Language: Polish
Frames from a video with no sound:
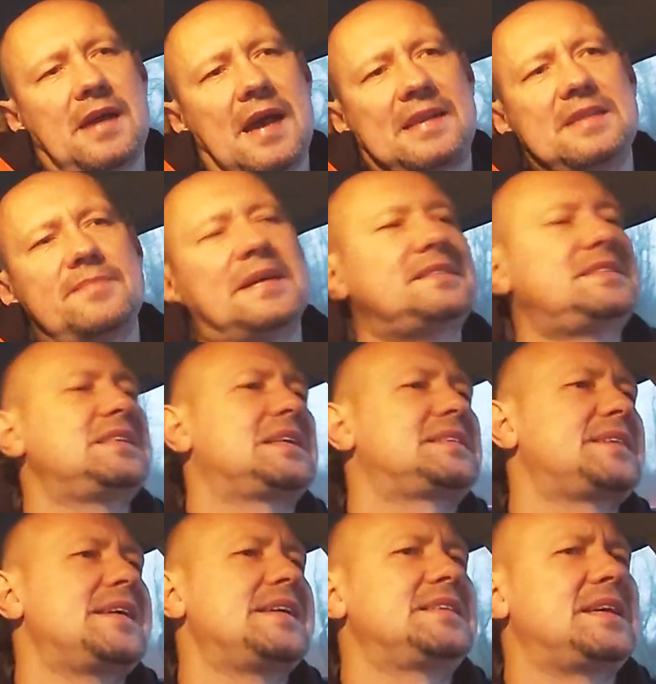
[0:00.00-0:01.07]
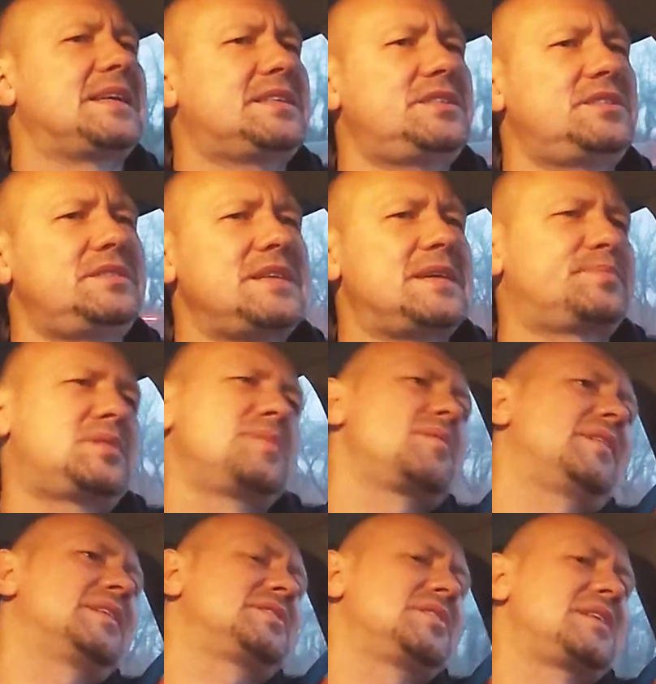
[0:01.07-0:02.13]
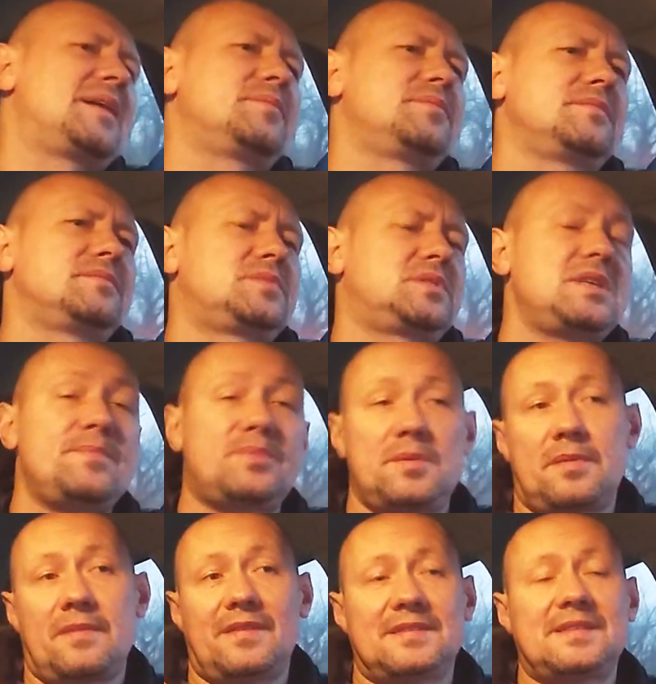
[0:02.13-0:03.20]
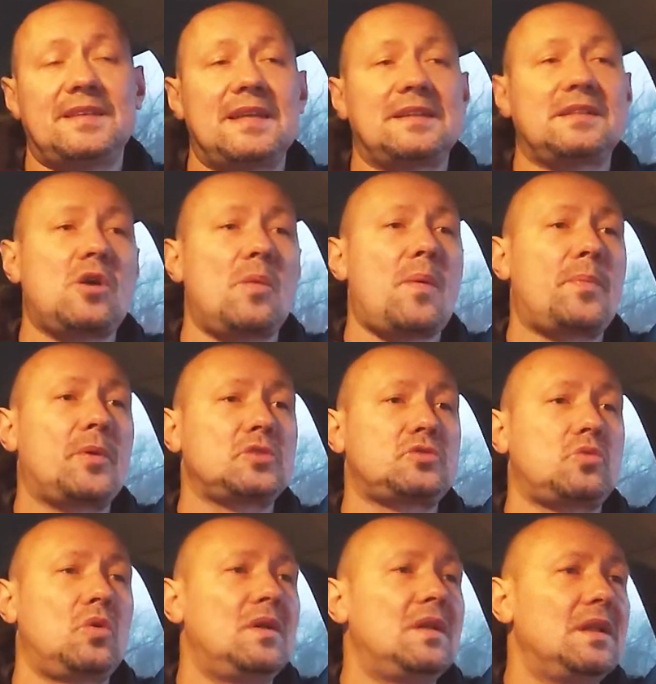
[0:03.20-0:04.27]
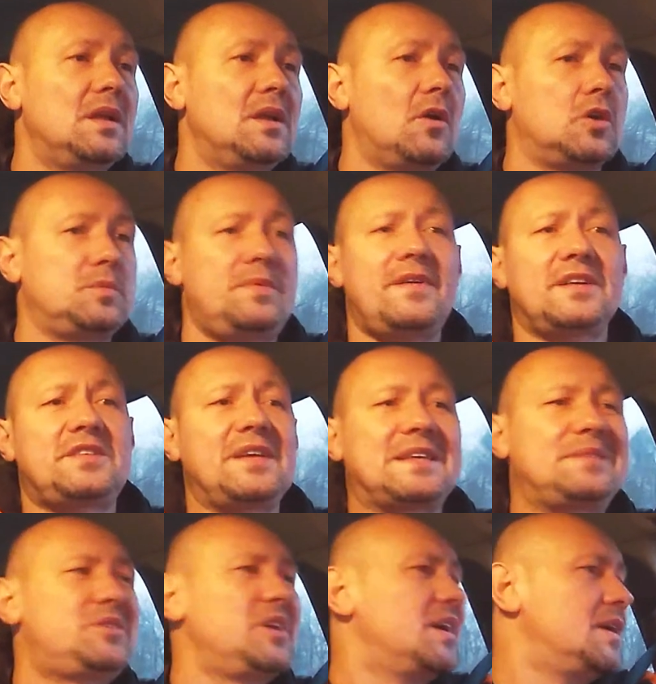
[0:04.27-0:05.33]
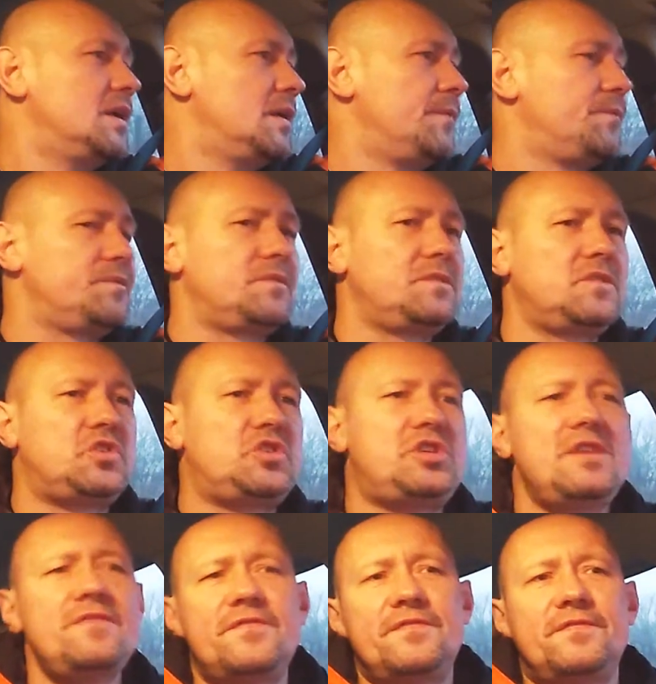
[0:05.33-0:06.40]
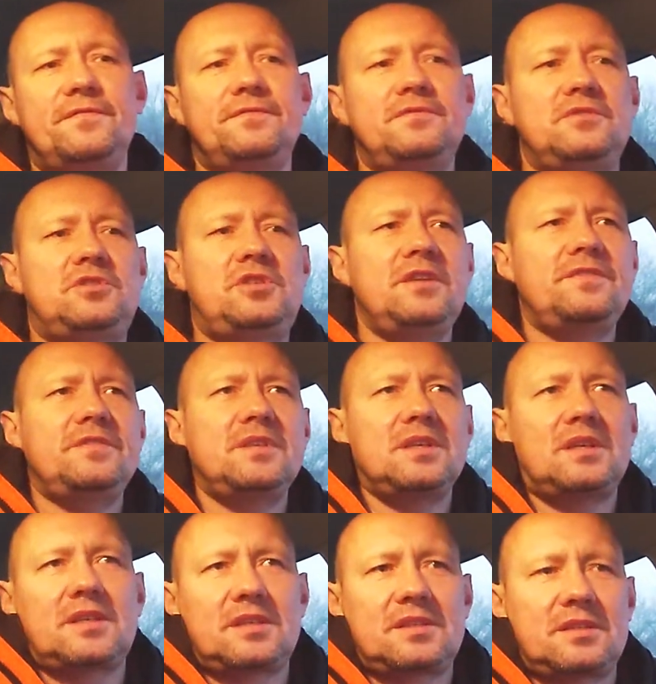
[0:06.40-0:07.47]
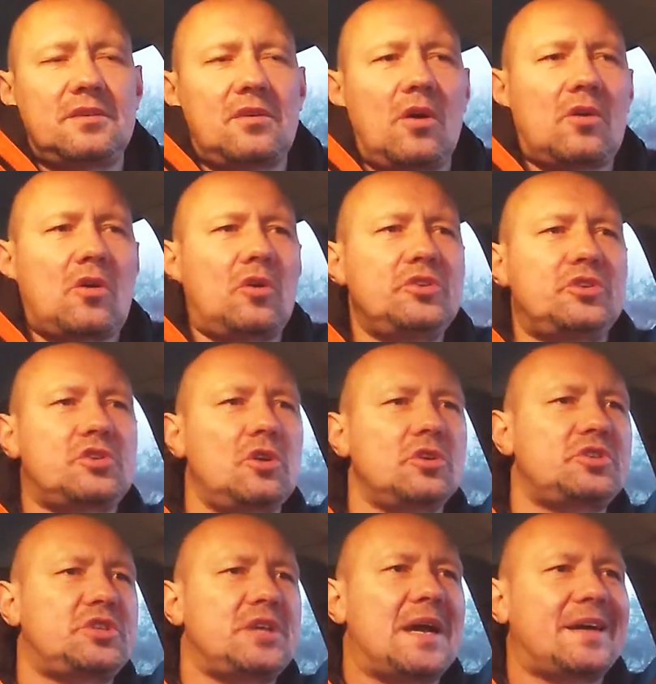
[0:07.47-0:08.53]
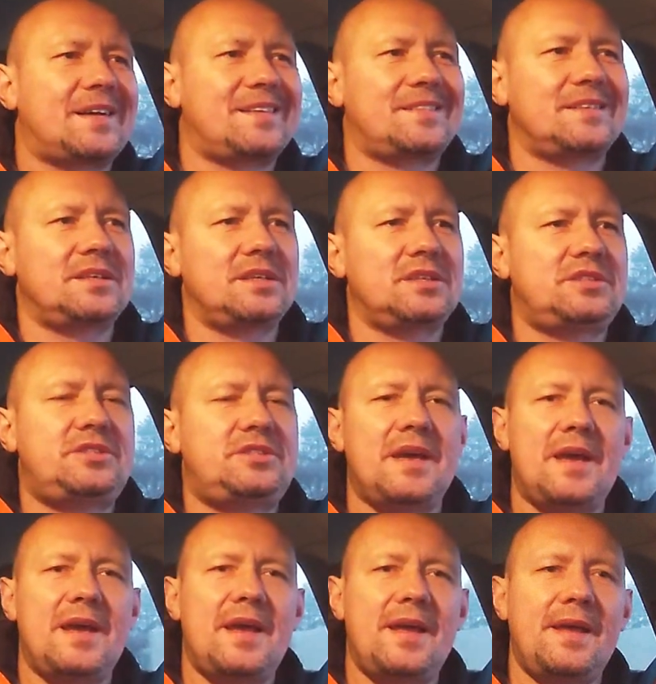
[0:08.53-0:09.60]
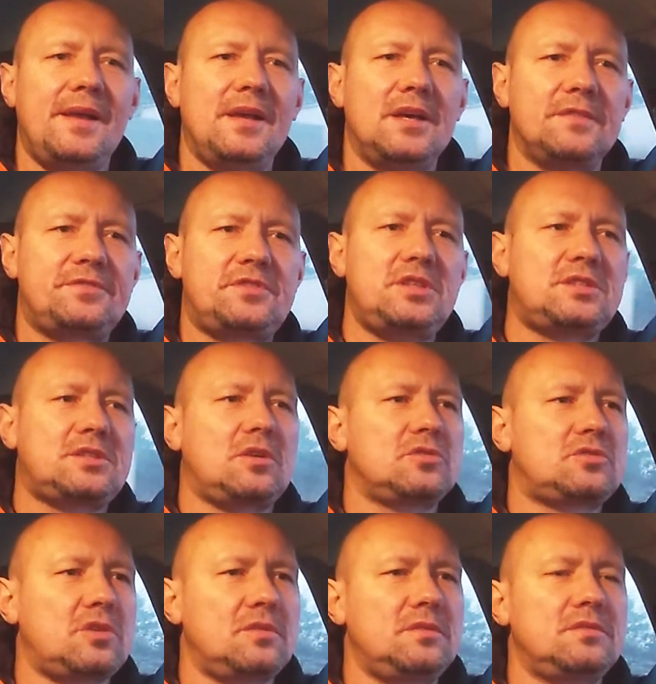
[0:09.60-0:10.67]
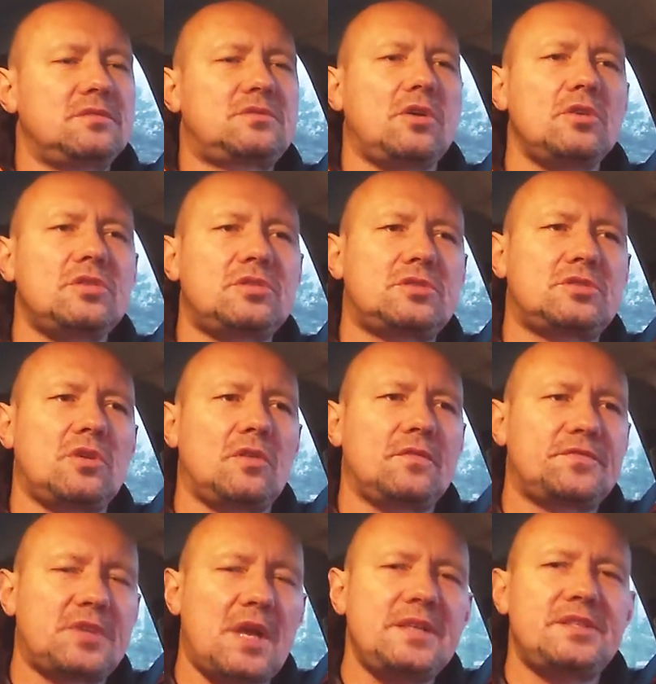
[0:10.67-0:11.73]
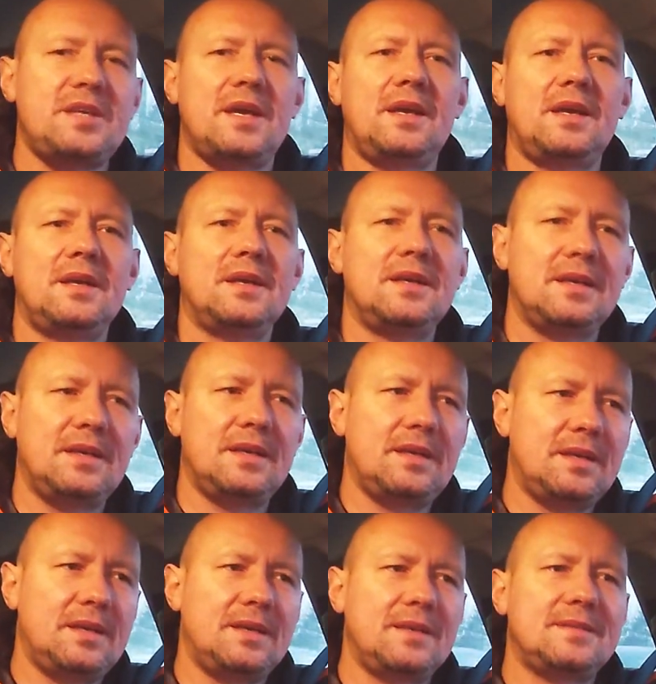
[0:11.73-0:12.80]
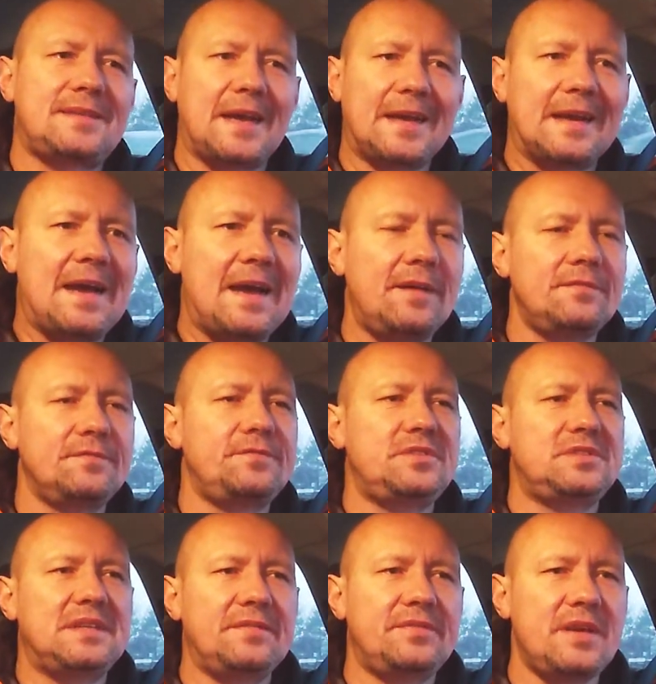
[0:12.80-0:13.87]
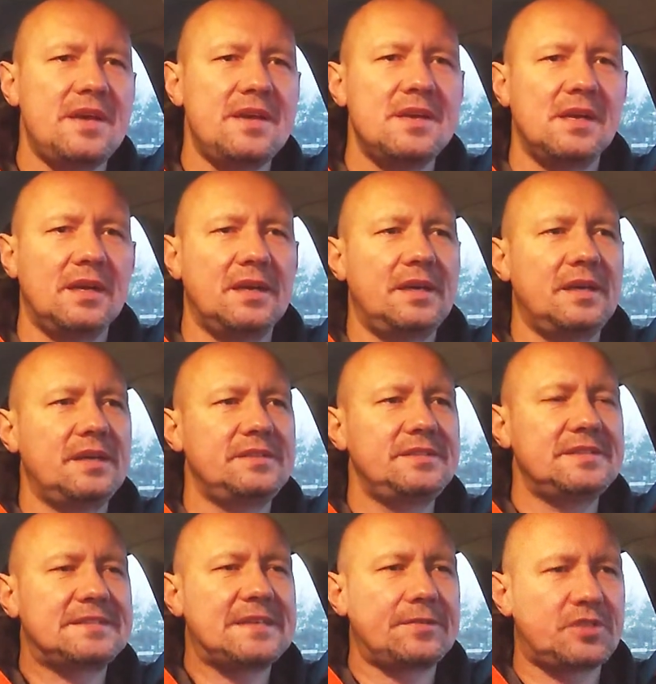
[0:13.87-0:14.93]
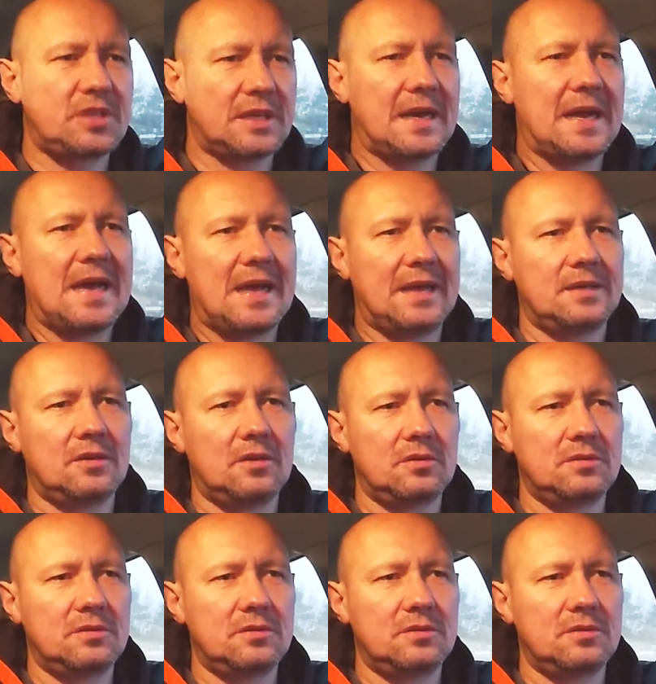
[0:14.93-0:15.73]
aklimatyzacja jest jak, jak przeprowadzona, czy nie przeprowadzana, tylko po prostu odbywa się w jakiś dziwny dziwnych okolicznościach, e, gdzie wszystko, co, coś, co wszędzie e, zagra, widzewie e, nie zawsze gra.